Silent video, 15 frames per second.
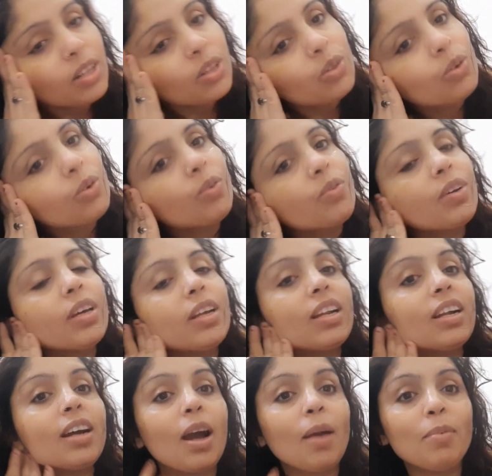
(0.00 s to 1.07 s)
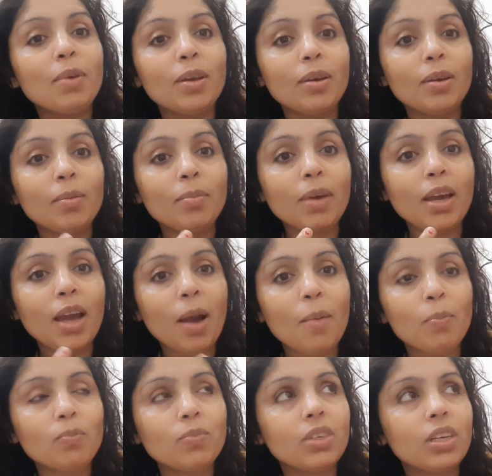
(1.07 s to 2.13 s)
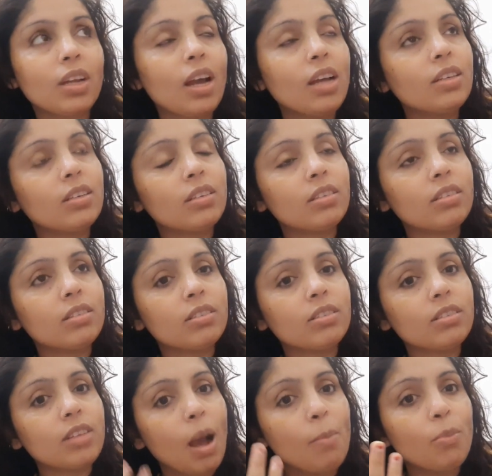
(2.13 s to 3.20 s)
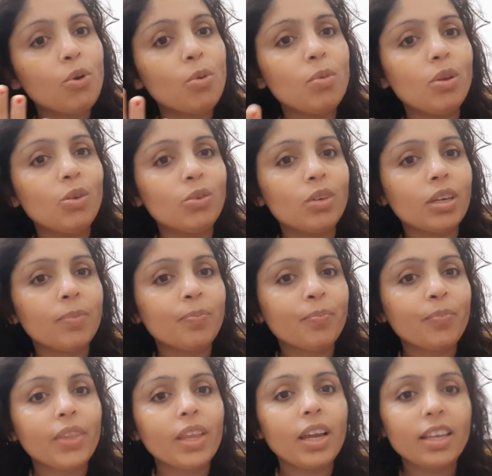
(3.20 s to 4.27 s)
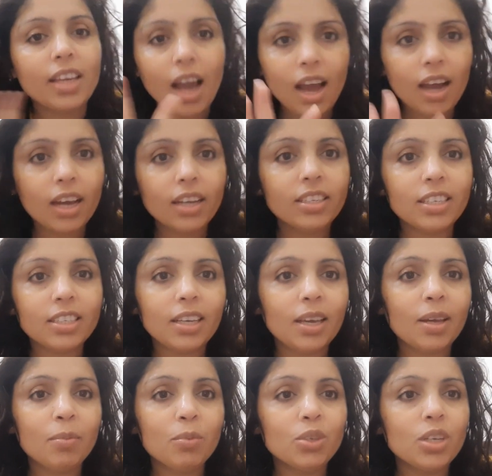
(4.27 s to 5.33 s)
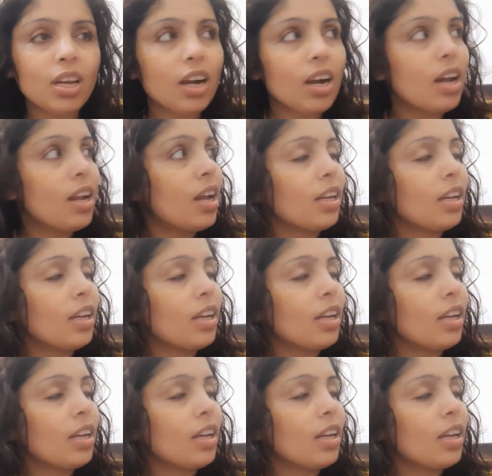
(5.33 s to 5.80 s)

तो फिर अभी मैं आपसे ना शाम को मिलूँगी या अगर जैसे कि मुझे लगा ना